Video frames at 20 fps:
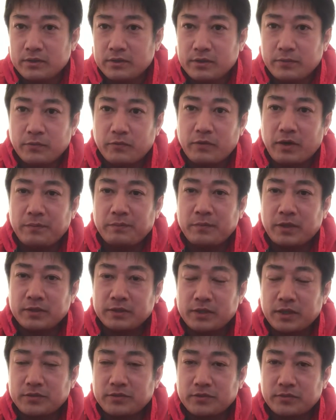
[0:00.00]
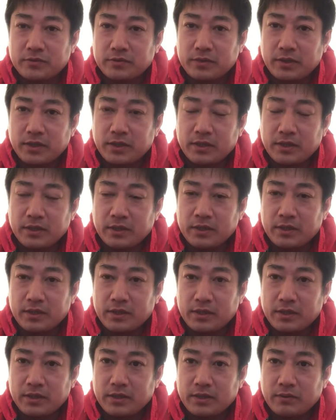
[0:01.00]
でもワンマン社長で、
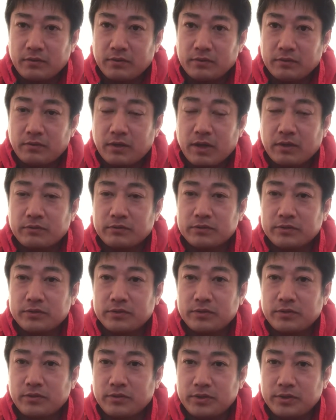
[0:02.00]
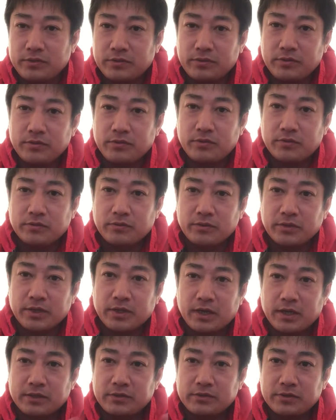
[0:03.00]
えー、他の従業員の言うことを聞
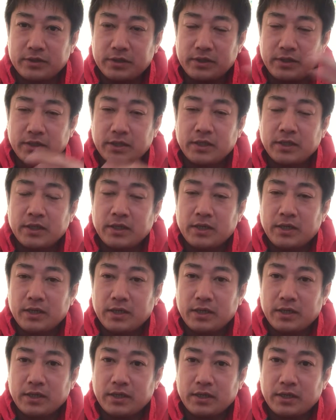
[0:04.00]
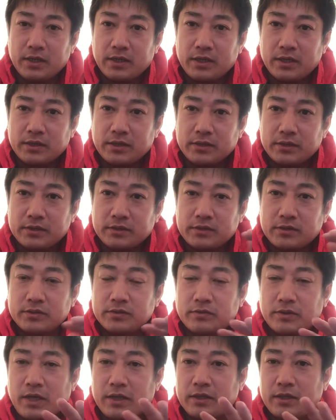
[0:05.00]
かずに、えー、ずっ
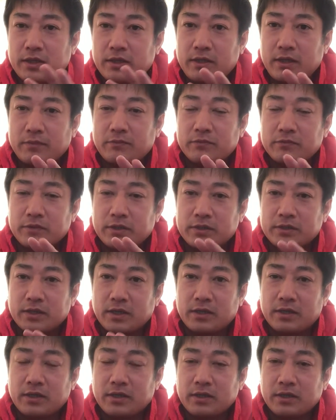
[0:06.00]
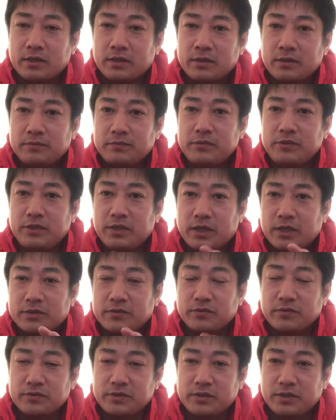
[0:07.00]
とやってきたもんですから、無理が
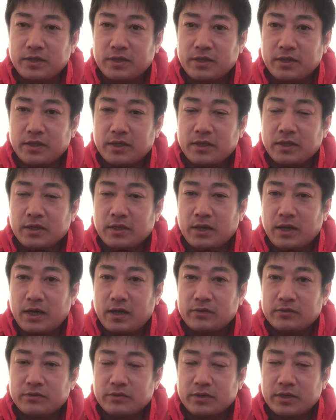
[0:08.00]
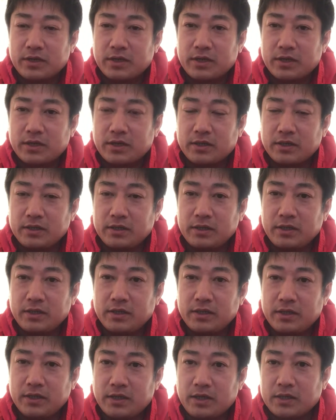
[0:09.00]
生じて。ある時から一
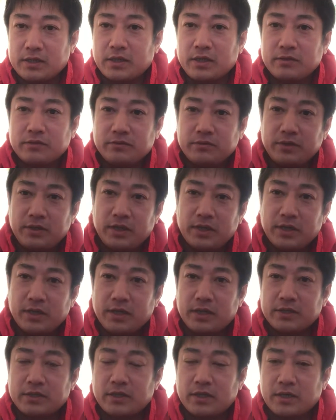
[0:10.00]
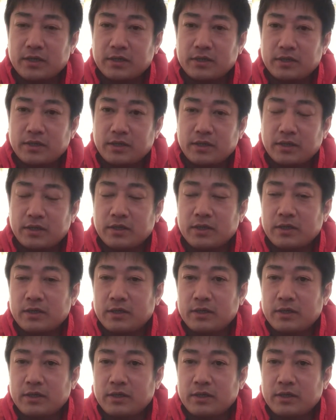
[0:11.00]
気にガタンと売り上げが下がって